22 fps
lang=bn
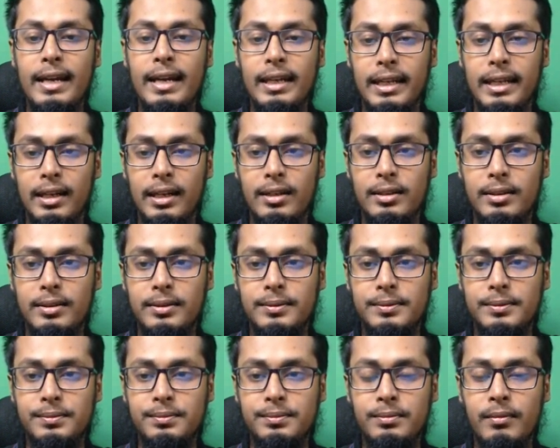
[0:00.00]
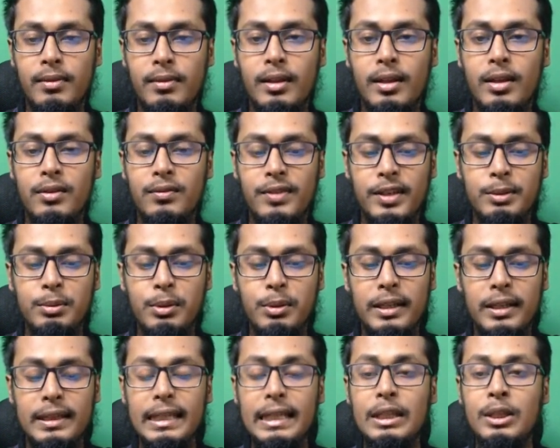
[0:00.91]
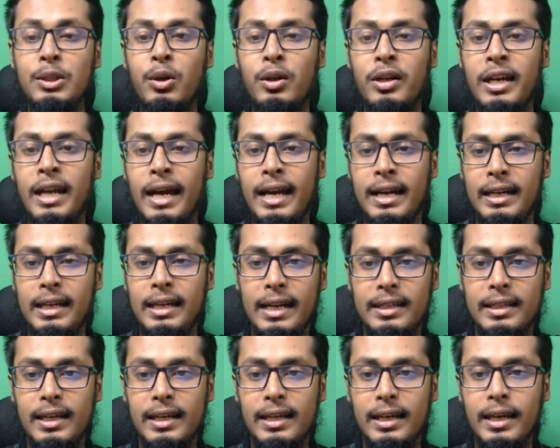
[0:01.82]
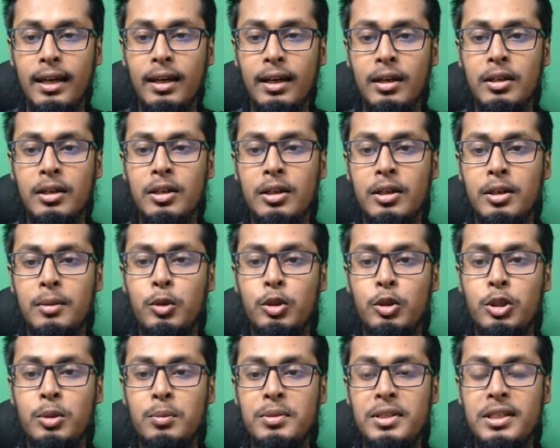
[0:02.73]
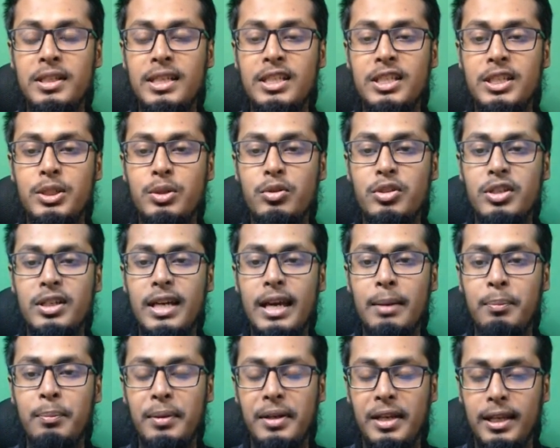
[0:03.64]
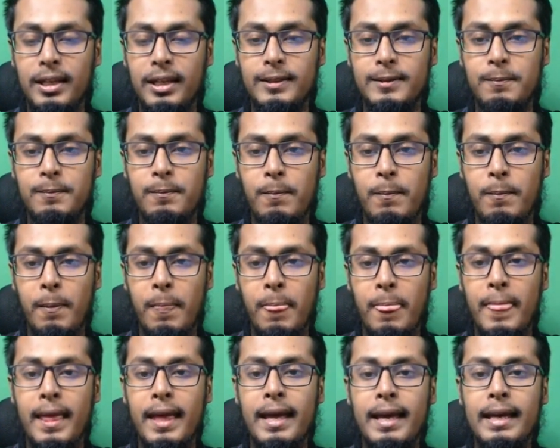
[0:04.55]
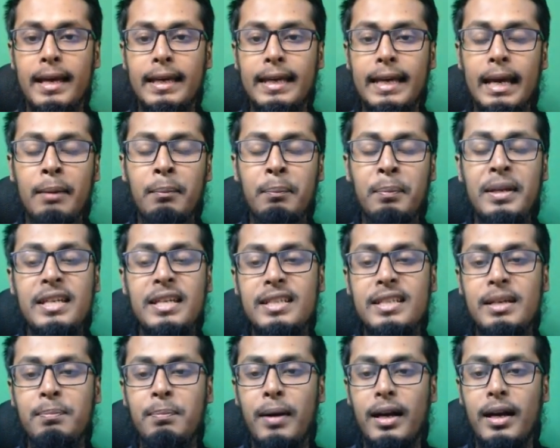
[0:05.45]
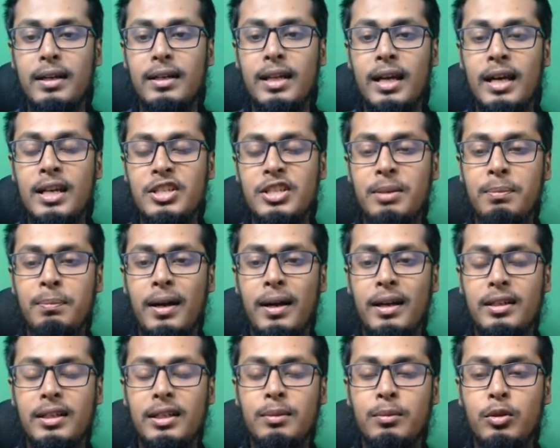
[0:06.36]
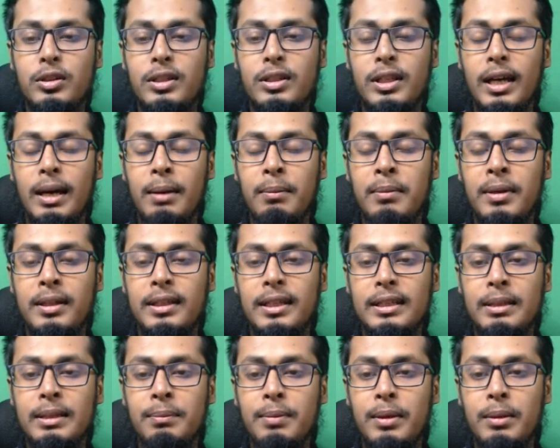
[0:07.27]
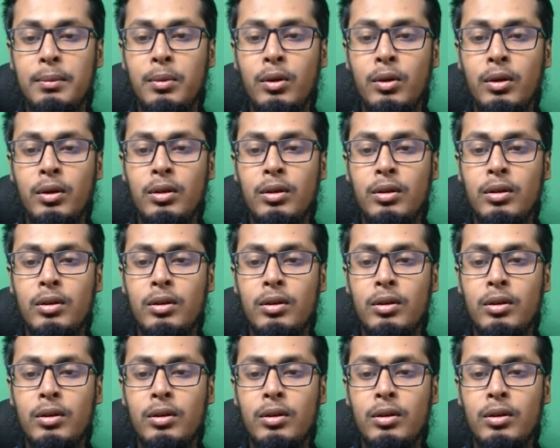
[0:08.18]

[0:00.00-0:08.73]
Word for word: অ্যাড লেয়ার ফেসবুকে তিন ধরনের অ্যাড লেয়ার থাকে প্রথম যেটি সেটি হচ্ছে ক্যাম্পেনিং ক্যাম্পেনিং যে পার্টটা সেই পার্টটির মধ্যে আমরা দেখতে পারবো